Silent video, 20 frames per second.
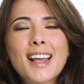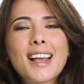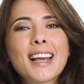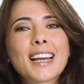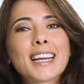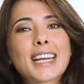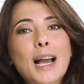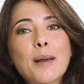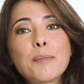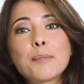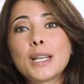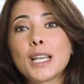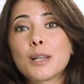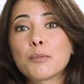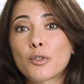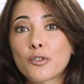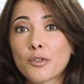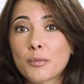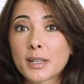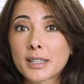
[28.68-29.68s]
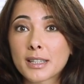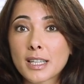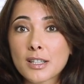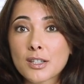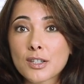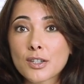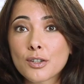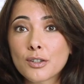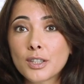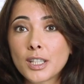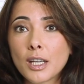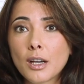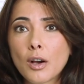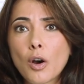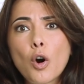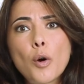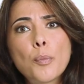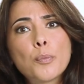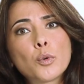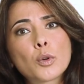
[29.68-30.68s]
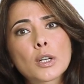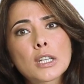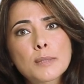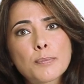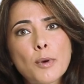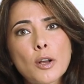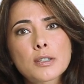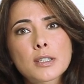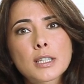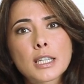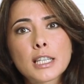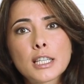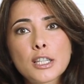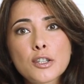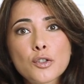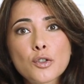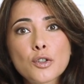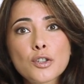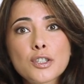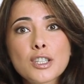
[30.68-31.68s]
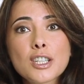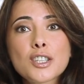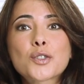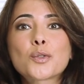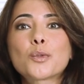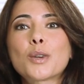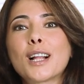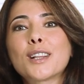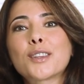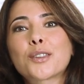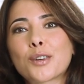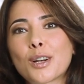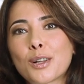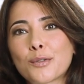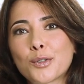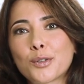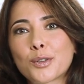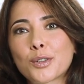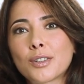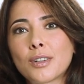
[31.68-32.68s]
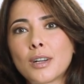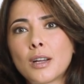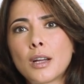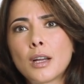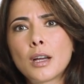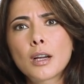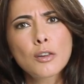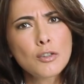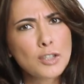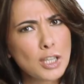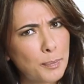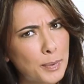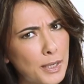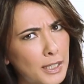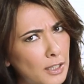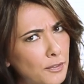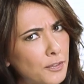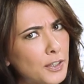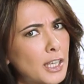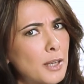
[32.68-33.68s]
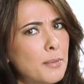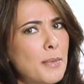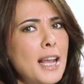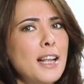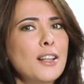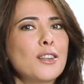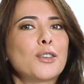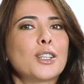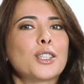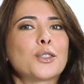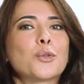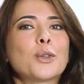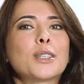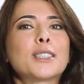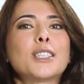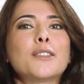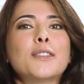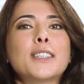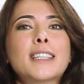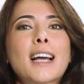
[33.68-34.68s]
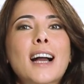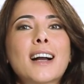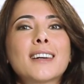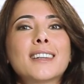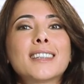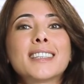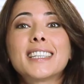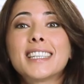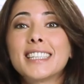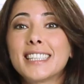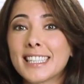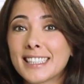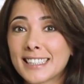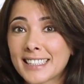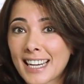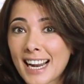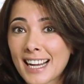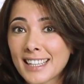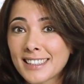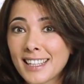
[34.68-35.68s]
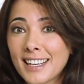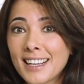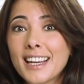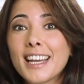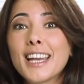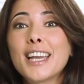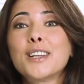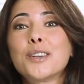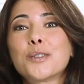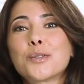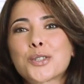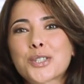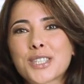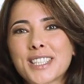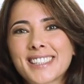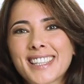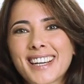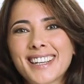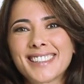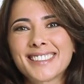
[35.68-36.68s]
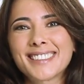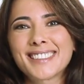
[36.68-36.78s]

Cambi le movimentazioni oppure sposti le risorse su un altro lavoro. Così pianifichi meglio le tue attività, in entrata e in uscita.